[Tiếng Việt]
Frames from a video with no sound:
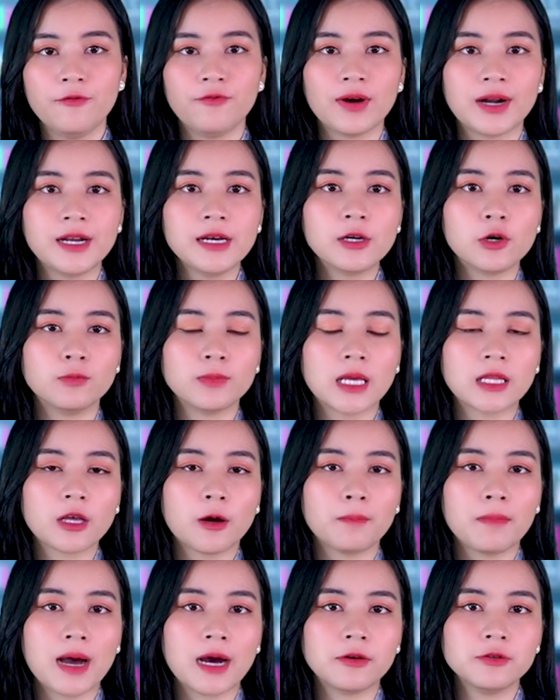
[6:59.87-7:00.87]
Và Đức cũng đã
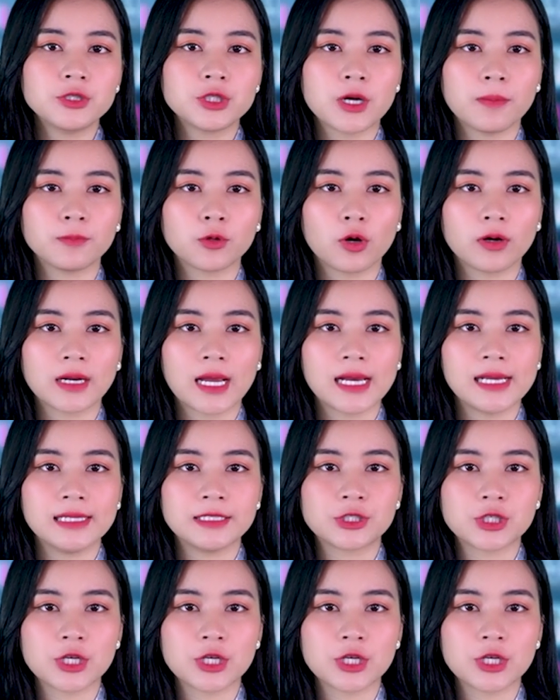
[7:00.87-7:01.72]
thông báo trong tuần này